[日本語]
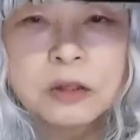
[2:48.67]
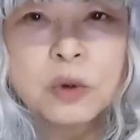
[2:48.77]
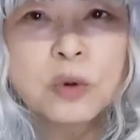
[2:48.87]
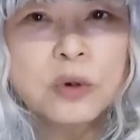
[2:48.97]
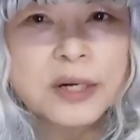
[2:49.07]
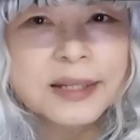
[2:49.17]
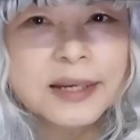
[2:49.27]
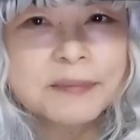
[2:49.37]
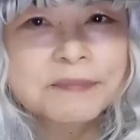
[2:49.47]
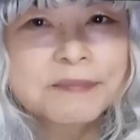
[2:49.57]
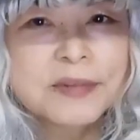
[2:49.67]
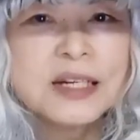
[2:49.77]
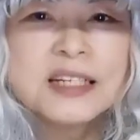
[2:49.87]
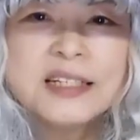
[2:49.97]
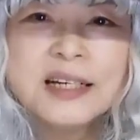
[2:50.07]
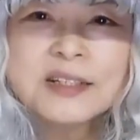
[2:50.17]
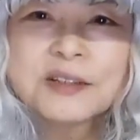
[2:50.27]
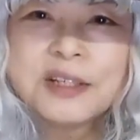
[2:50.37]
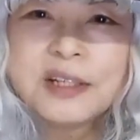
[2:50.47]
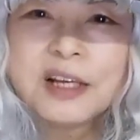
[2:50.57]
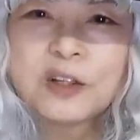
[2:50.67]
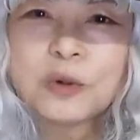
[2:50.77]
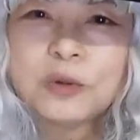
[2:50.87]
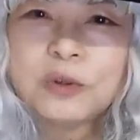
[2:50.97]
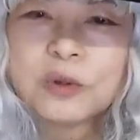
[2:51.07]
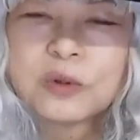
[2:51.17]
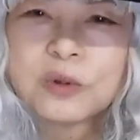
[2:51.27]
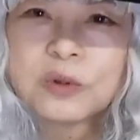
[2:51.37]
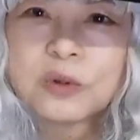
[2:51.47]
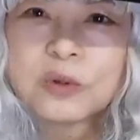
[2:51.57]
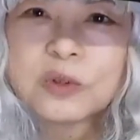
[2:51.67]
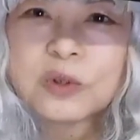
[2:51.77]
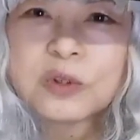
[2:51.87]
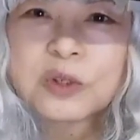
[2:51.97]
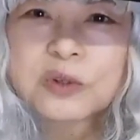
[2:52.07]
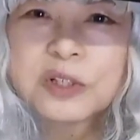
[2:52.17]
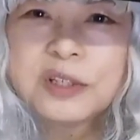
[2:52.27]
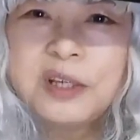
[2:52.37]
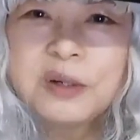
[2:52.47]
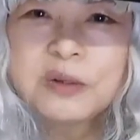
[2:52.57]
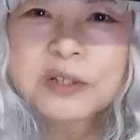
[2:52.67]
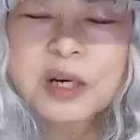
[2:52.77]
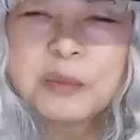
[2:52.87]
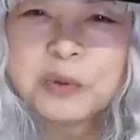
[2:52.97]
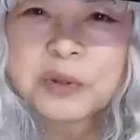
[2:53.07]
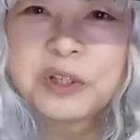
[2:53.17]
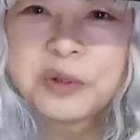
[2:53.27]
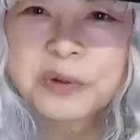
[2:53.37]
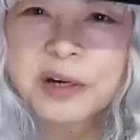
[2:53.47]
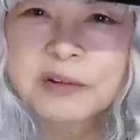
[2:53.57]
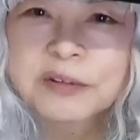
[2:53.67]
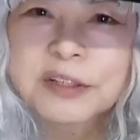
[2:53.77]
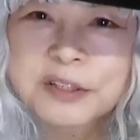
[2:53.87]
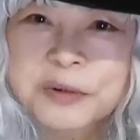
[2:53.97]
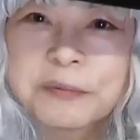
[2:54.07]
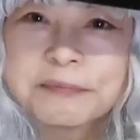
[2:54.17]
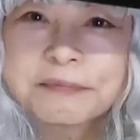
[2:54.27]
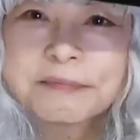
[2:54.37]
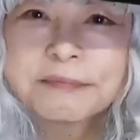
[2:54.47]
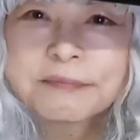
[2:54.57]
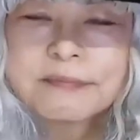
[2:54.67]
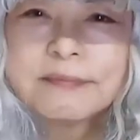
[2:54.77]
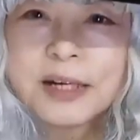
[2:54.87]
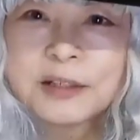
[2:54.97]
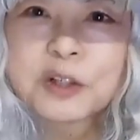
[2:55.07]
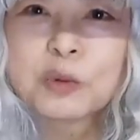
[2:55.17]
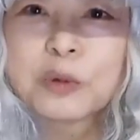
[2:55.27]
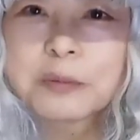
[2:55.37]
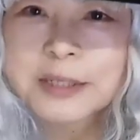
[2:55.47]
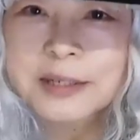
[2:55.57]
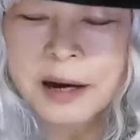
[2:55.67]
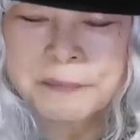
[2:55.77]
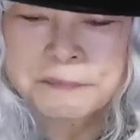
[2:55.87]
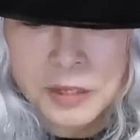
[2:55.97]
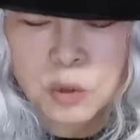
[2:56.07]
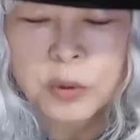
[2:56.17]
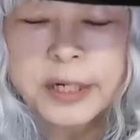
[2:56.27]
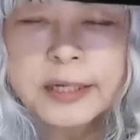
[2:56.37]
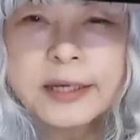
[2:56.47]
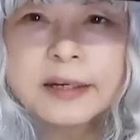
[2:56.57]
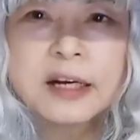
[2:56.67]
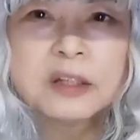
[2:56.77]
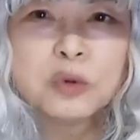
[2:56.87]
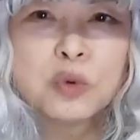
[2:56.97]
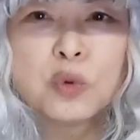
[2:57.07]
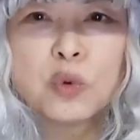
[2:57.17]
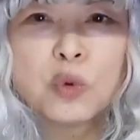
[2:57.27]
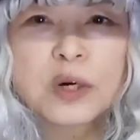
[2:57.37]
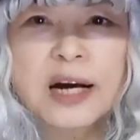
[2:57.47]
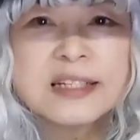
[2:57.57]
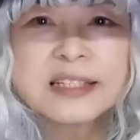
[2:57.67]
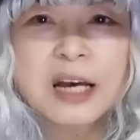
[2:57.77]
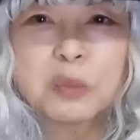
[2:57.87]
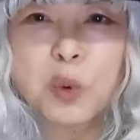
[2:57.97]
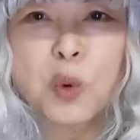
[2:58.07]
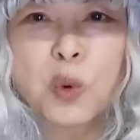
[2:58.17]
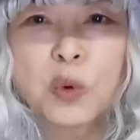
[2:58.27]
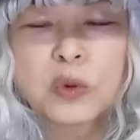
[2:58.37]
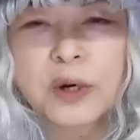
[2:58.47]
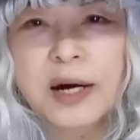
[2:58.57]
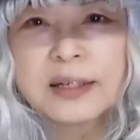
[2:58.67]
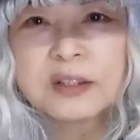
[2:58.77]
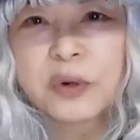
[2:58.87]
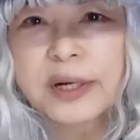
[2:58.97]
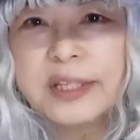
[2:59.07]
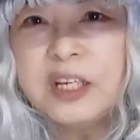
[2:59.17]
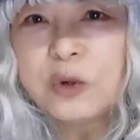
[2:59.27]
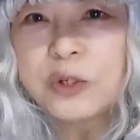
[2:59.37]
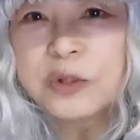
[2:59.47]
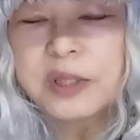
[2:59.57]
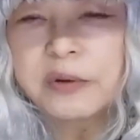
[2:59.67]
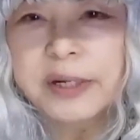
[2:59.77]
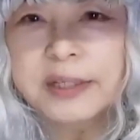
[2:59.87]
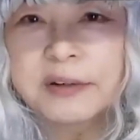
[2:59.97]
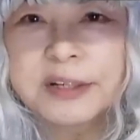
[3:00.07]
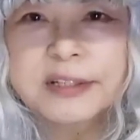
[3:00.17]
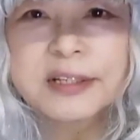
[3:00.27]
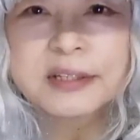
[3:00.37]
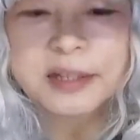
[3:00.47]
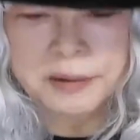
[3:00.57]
ところがね死なずにねどんどんどんどん増殖していく細胞っていうのがあるんですよ何だと思いますかこれがねあのがん細胞とかそれから肉腫って言われてるやつです